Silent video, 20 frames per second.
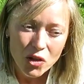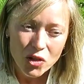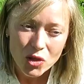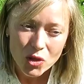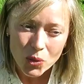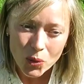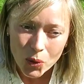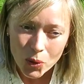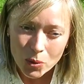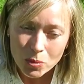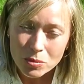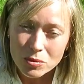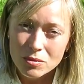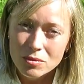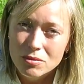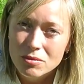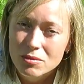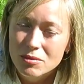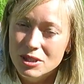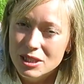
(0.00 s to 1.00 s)
Но
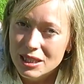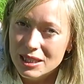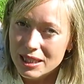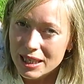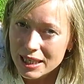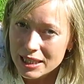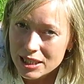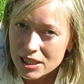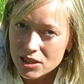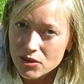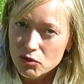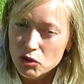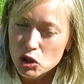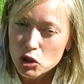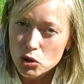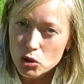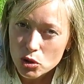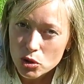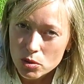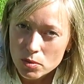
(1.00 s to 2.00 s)
засадить
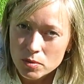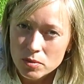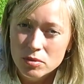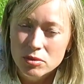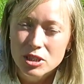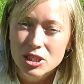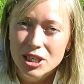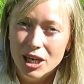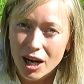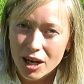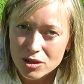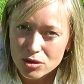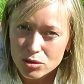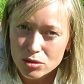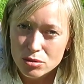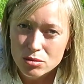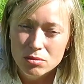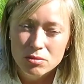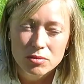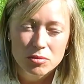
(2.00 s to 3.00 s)
все
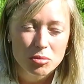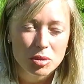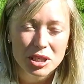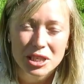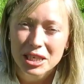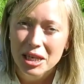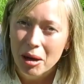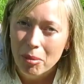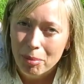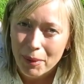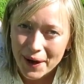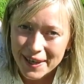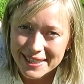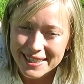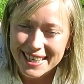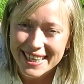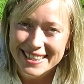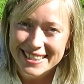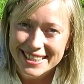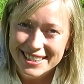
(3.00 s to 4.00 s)
сразу, перекопать,
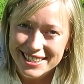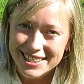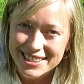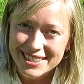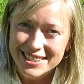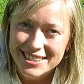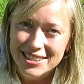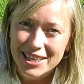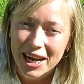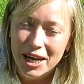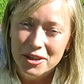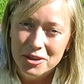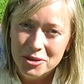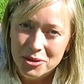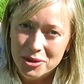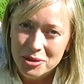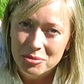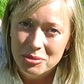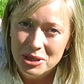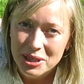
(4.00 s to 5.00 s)
конечно же,
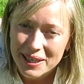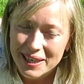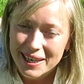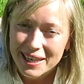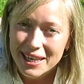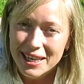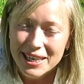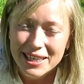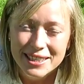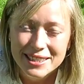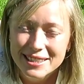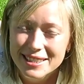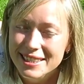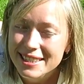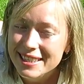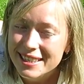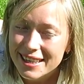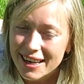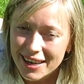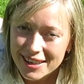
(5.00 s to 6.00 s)
одной мне
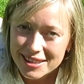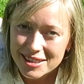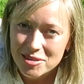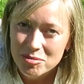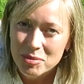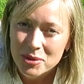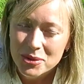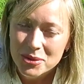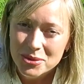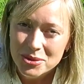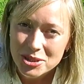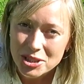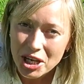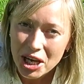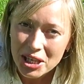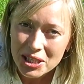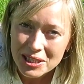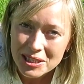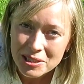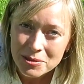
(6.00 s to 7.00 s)
никак не
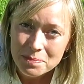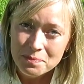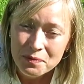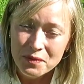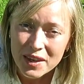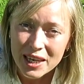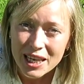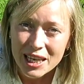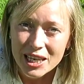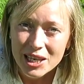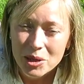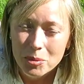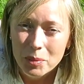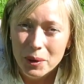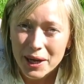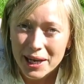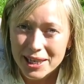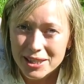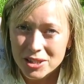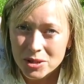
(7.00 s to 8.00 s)
получалось. И
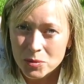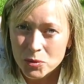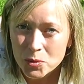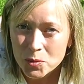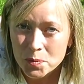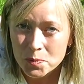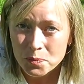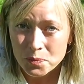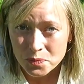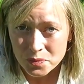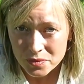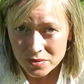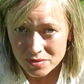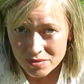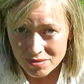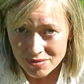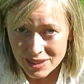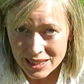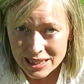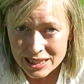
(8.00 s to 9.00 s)
поэтому
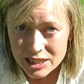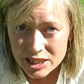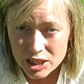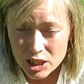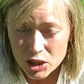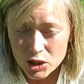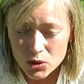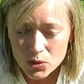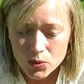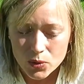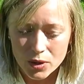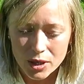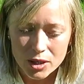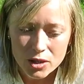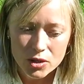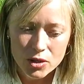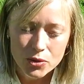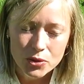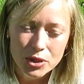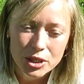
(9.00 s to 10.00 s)
целину,
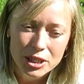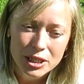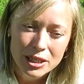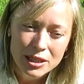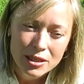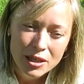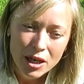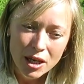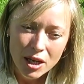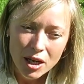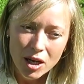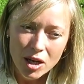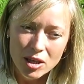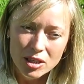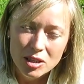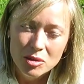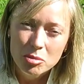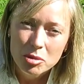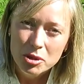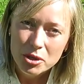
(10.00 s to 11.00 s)
которая
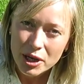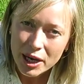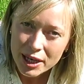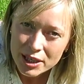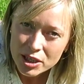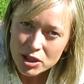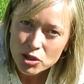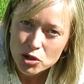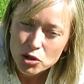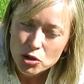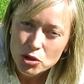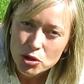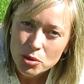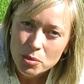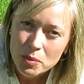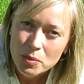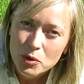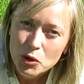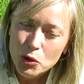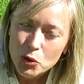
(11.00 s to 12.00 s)
не была еще
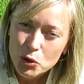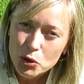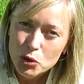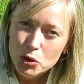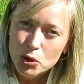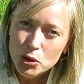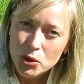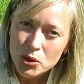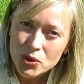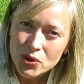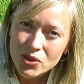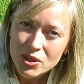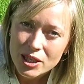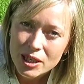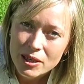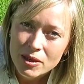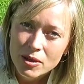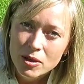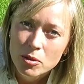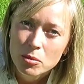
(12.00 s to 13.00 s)
мною
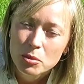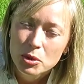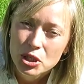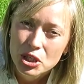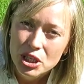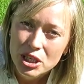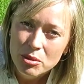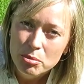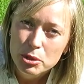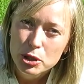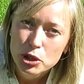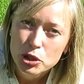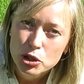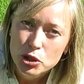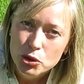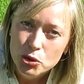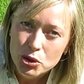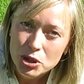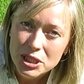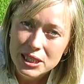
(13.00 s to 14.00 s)
тронута, мне
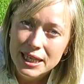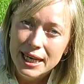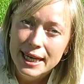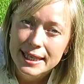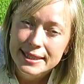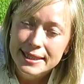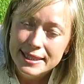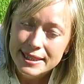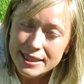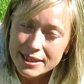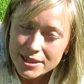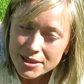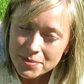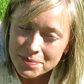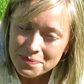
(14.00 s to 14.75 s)
пришлось косить.